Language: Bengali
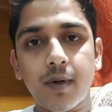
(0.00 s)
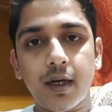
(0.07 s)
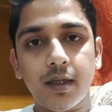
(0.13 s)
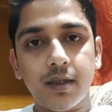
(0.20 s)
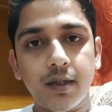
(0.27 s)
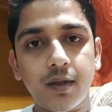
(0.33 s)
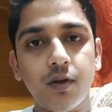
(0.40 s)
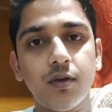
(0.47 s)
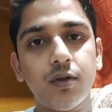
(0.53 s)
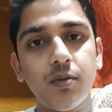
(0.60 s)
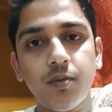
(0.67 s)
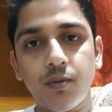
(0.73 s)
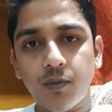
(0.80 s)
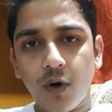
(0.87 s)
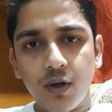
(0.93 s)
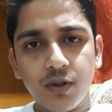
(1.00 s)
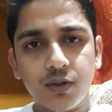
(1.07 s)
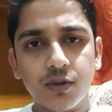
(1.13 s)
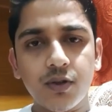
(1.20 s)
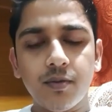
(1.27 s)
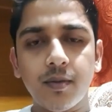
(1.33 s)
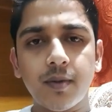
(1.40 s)
বাড়িতে কেউ তো
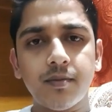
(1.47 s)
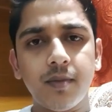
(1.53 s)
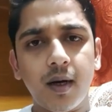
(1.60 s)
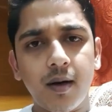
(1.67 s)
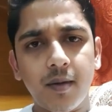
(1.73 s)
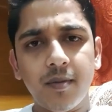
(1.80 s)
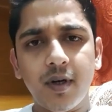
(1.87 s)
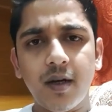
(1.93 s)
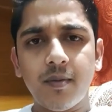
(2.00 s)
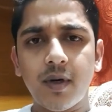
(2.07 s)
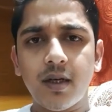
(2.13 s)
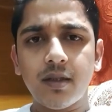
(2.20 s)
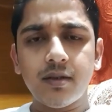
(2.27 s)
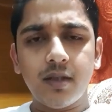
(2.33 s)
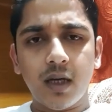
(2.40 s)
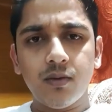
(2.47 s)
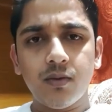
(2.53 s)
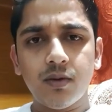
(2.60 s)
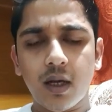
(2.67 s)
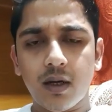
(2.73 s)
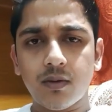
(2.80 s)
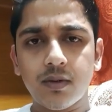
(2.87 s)
বয়স্ক বাবা মা বা দাদু
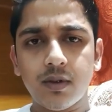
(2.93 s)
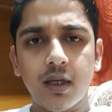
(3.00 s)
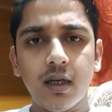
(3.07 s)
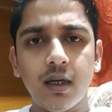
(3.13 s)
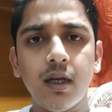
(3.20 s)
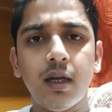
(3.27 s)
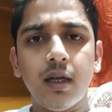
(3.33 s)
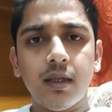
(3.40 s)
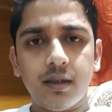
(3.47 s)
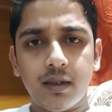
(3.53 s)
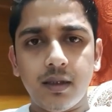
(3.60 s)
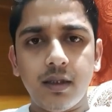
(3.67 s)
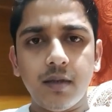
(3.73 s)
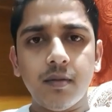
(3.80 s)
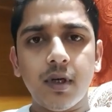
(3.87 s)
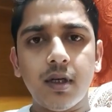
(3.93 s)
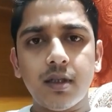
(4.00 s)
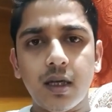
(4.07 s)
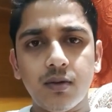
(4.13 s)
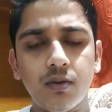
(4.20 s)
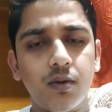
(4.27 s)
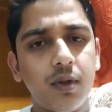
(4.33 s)
ঠাকুরদা দিদিমা
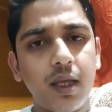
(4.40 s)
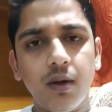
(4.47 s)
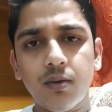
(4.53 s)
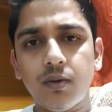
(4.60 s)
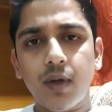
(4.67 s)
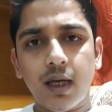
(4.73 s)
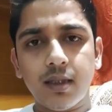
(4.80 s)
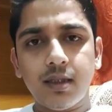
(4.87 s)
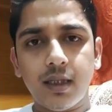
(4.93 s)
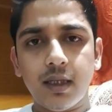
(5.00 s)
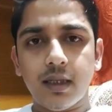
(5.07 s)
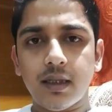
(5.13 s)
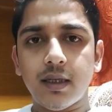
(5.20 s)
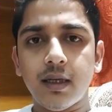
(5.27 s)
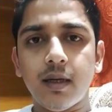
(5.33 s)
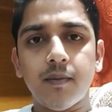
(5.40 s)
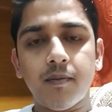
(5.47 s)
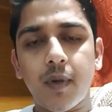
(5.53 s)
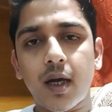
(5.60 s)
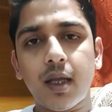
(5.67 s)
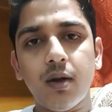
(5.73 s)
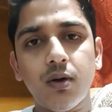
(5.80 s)
দাদু তো কেউ তো আছে
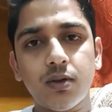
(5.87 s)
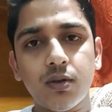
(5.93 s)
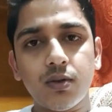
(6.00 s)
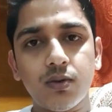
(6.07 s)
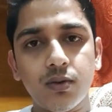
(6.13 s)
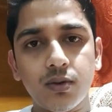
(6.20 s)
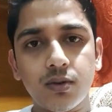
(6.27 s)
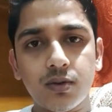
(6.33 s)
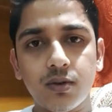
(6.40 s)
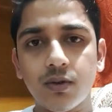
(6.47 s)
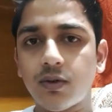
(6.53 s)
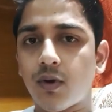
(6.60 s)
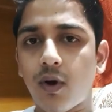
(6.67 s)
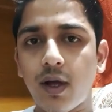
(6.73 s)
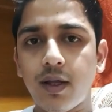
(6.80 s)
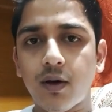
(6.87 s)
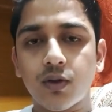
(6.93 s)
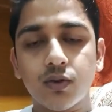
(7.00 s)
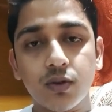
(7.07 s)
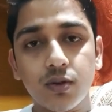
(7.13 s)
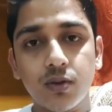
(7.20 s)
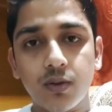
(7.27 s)
বা কেউ তো সুস্থ নয়
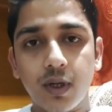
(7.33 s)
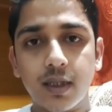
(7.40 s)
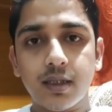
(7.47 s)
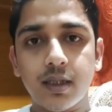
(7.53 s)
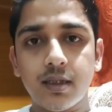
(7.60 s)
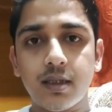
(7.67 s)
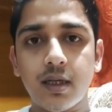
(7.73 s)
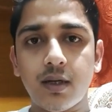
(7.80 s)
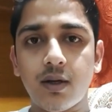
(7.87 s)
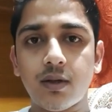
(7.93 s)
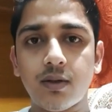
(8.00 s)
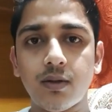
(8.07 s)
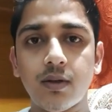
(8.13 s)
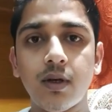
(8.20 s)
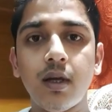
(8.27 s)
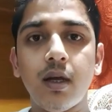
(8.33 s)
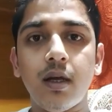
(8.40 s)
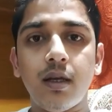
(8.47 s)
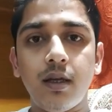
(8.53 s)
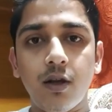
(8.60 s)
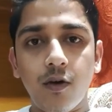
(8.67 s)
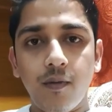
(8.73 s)
অসুস্থ আছে যার হয়তো
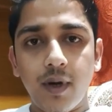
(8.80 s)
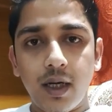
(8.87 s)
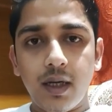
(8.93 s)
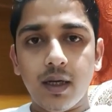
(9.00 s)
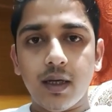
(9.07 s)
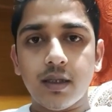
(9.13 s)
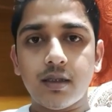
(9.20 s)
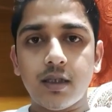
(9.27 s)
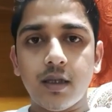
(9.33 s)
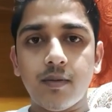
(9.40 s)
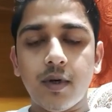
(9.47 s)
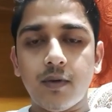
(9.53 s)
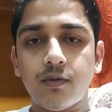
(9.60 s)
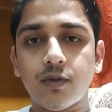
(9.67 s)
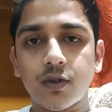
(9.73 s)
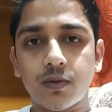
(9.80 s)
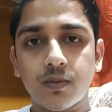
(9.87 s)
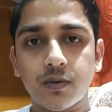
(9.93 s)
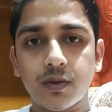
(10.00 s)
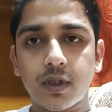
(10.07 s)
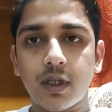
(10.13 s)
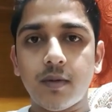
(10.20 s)
নিউমেনিয়া আছে বা
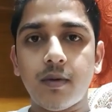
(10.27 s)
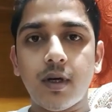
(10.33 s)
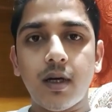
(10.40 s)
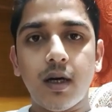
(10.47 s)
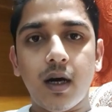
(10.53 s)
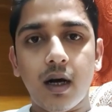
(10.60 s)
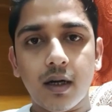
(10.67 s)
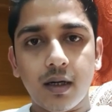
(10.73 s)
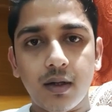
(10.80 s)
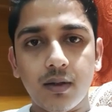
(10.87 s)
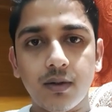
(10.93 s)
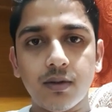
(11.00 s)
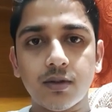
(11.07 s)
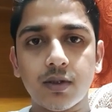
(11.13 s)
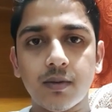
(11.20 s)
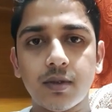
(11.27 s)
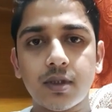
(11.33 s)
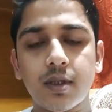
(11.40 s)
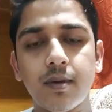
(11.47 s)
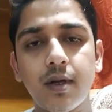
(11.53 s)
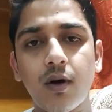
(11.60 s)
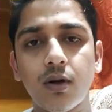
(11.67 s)
ফুসফুসে বা হার্টের কোনো
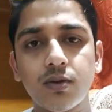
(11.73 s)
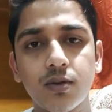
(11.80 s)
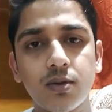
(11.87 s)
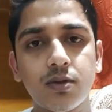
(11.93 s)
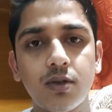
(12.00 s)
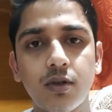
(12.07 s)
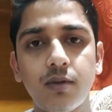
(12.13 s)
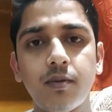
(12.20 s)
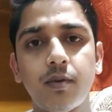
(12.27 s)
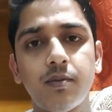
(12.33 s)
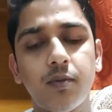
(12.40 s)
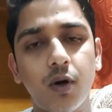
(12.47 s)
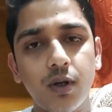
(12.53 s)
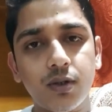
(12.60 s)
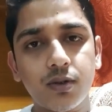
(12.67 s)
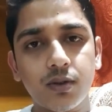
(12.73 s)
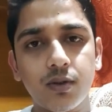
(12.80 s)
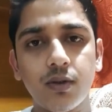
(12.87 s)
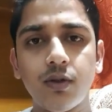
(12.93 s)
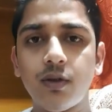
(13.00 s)
সমস্যা মানে অসুস্থ বয়স্ক